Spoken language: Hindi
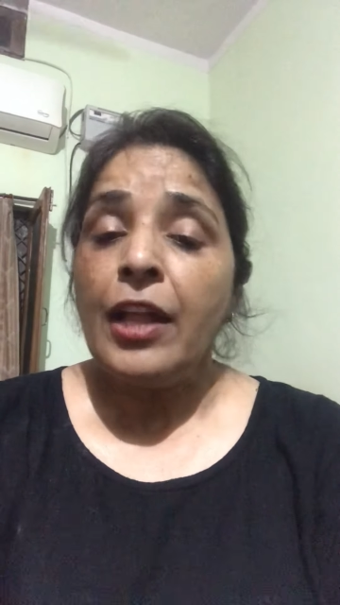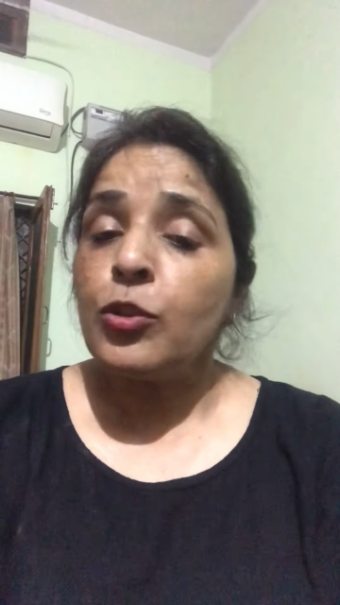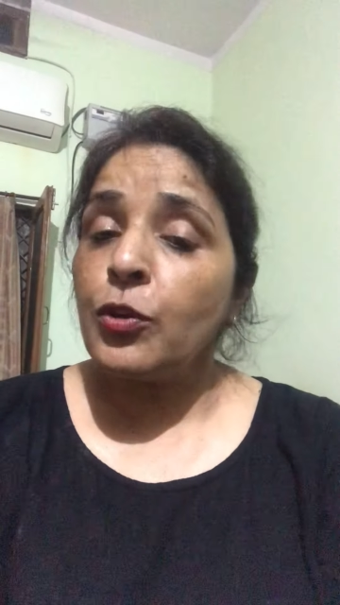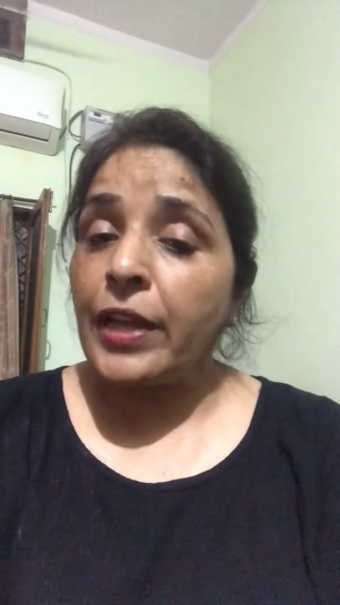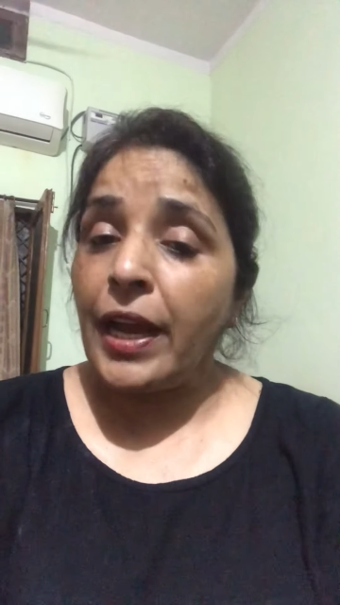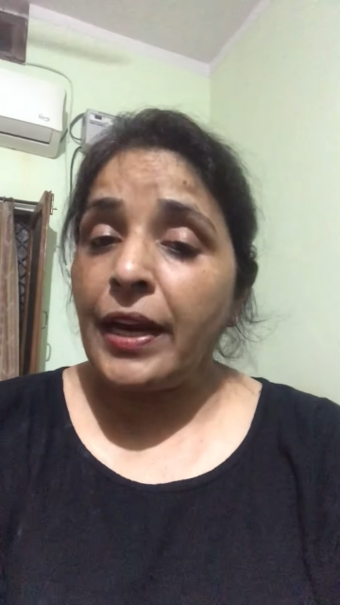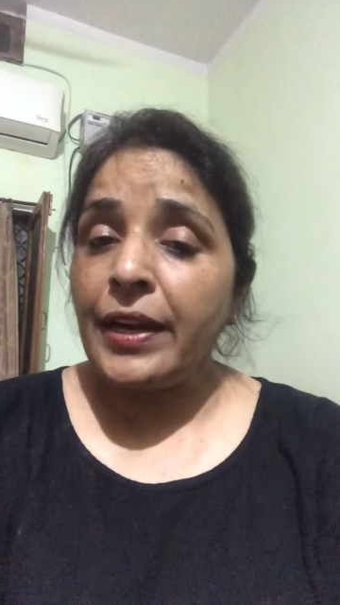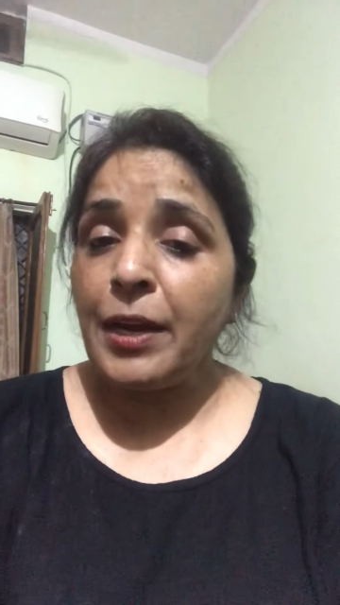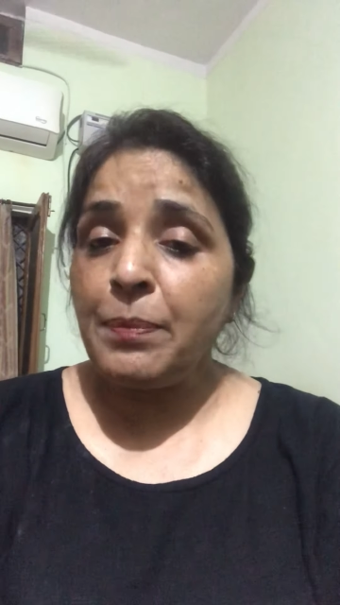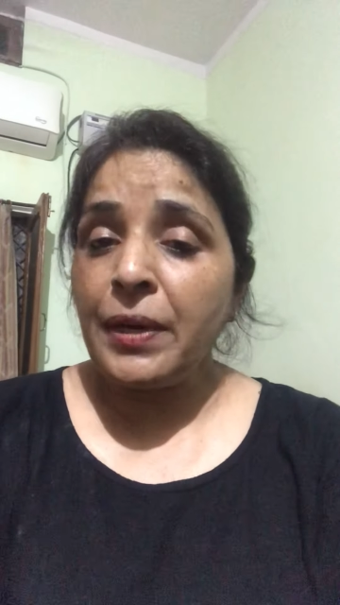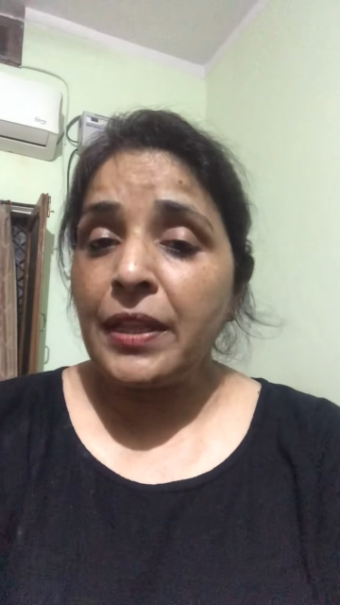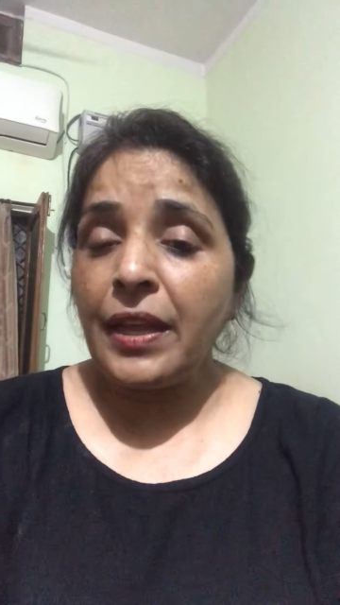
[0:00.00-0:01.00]
तो क्या करना
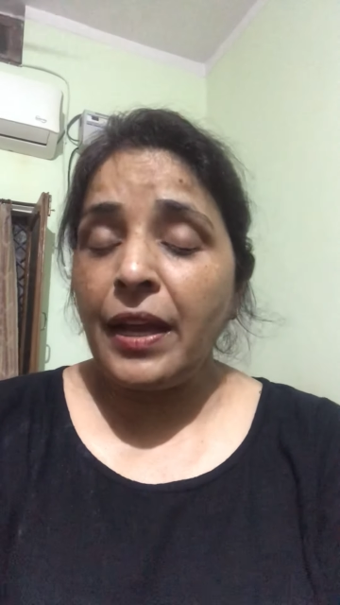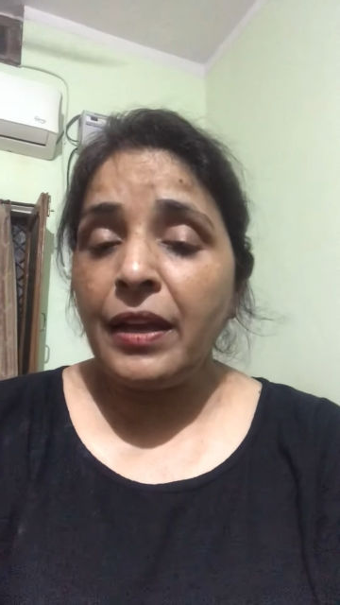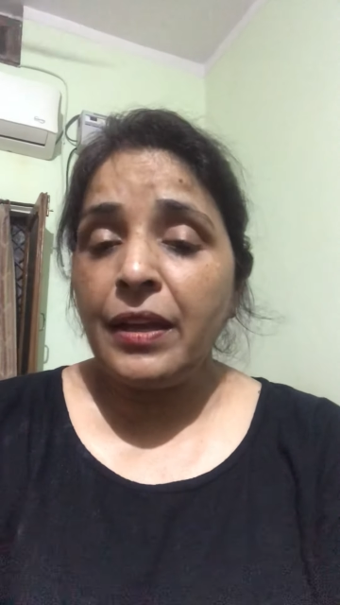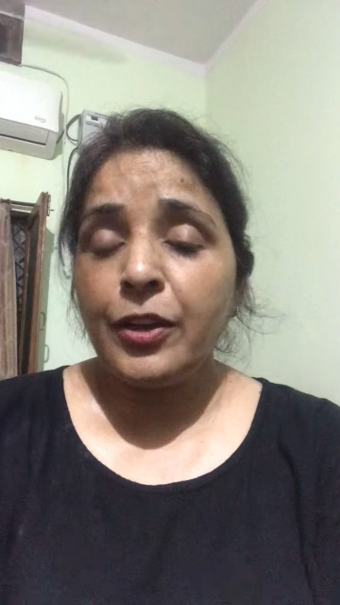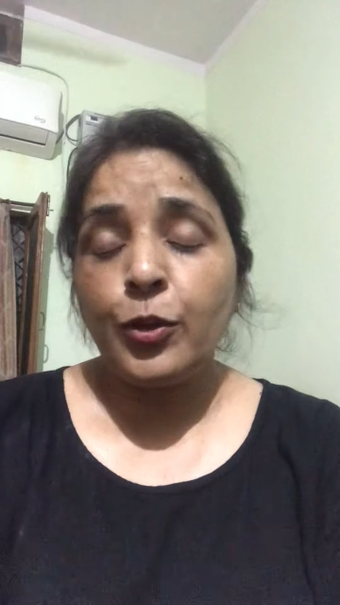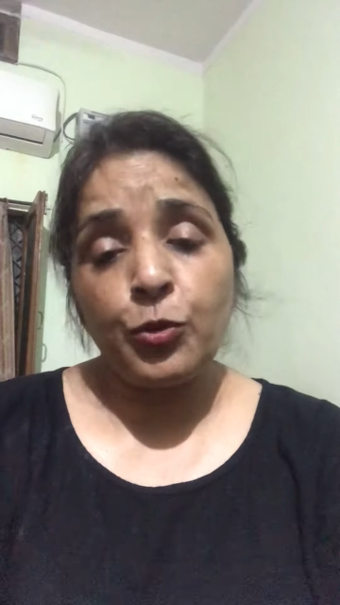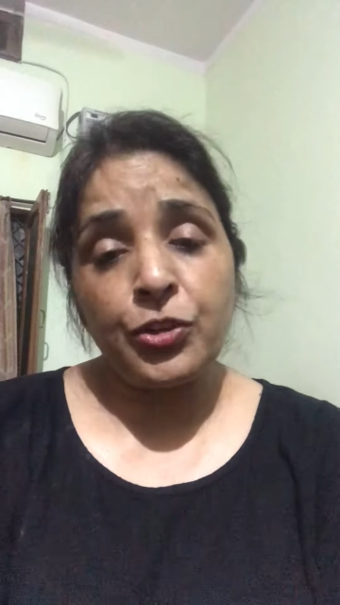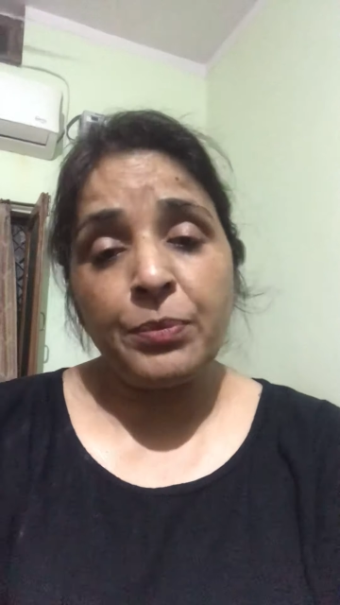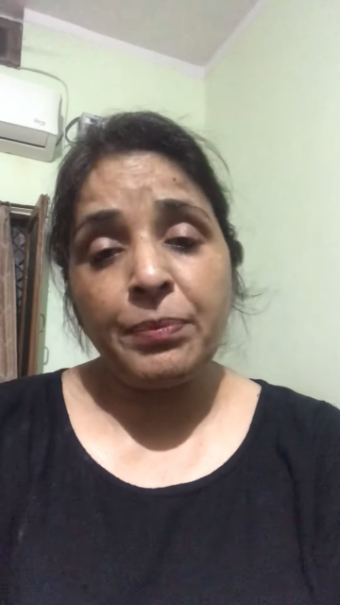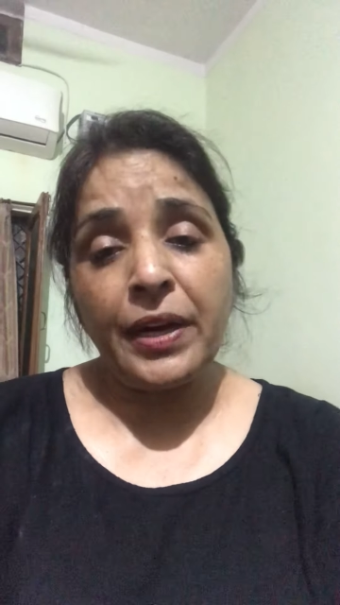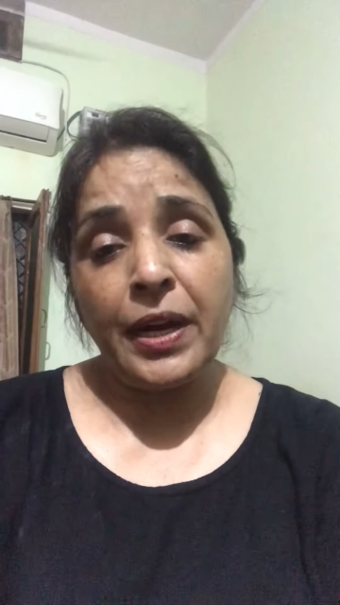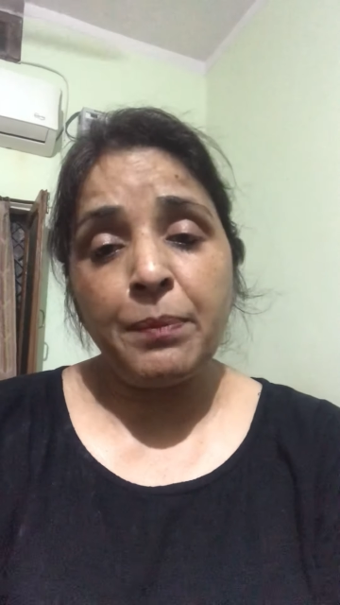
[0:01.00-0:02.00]
पड़ता है ट्यूशन
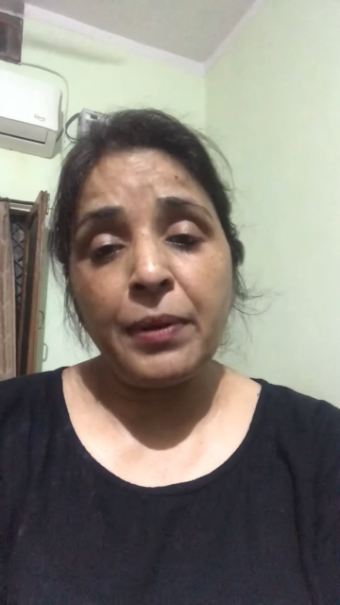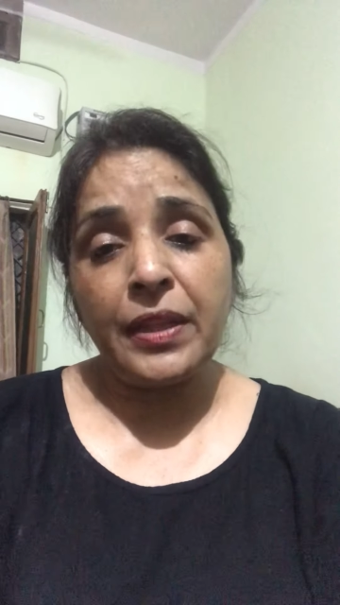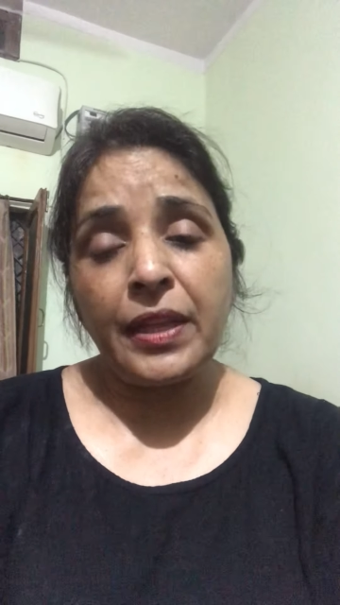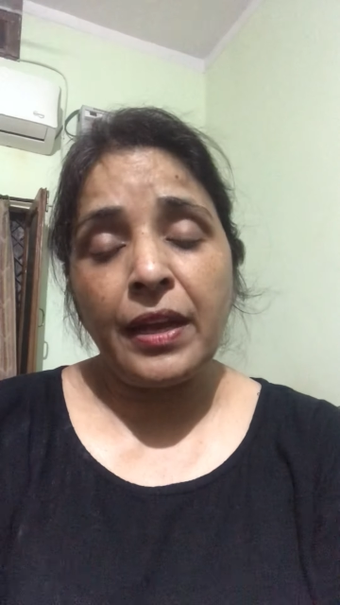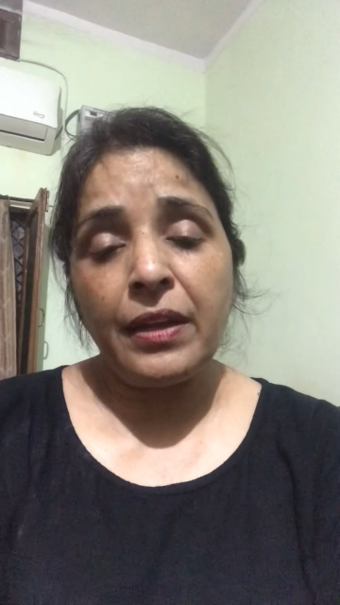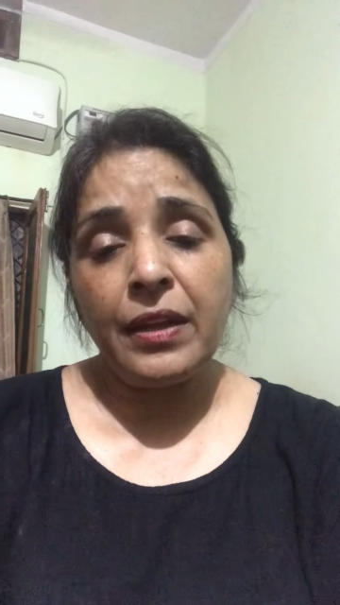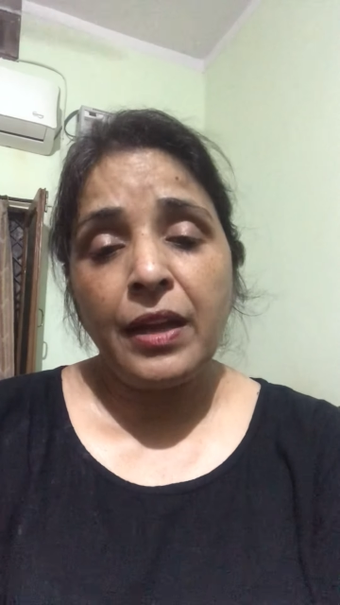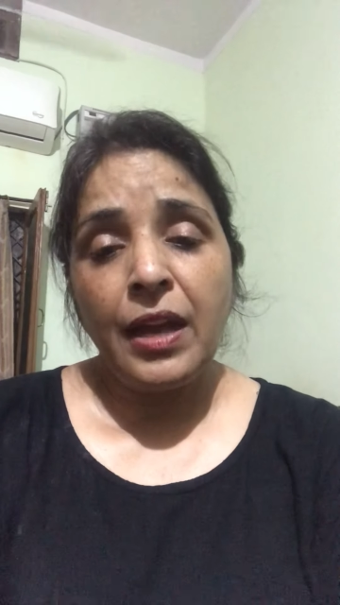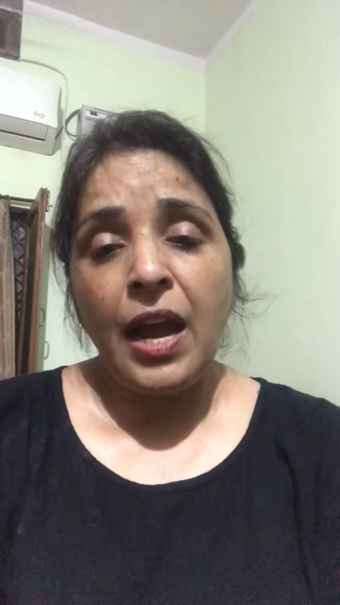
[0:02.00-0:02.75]
पढ़ना पड़ता है